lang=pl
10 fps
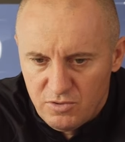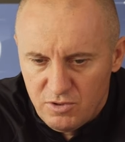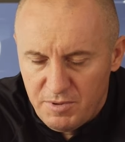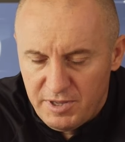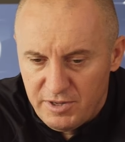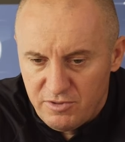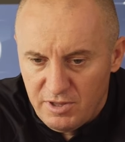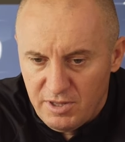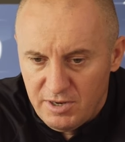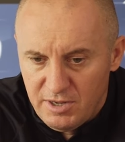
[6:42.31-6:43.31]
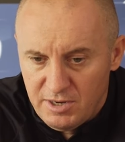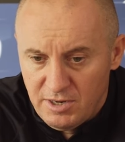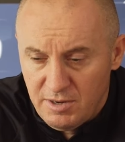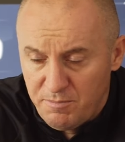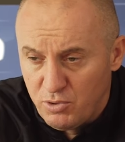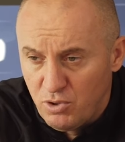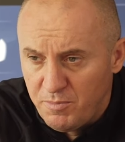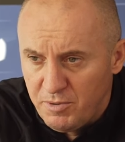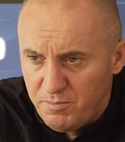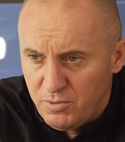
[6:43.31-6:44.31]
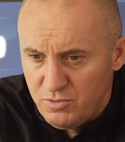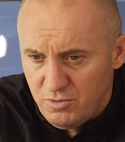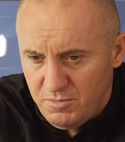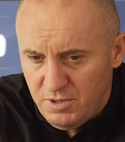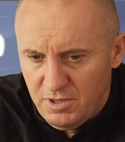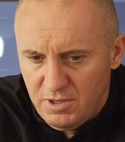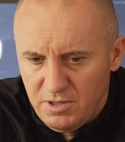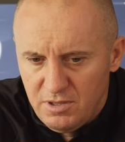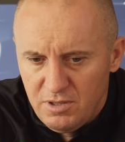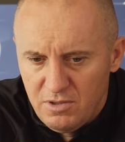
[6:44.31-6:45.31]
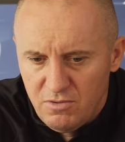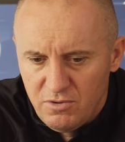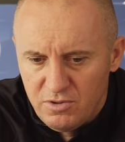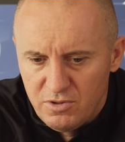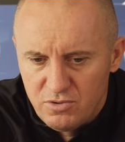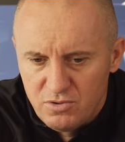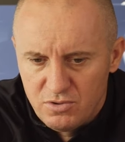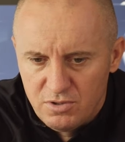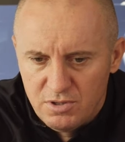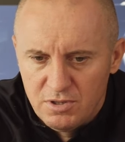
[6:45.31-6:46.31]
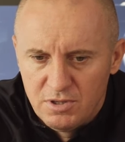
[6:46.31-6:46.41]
żeby grać na, na, na podobnym poziomie i oni też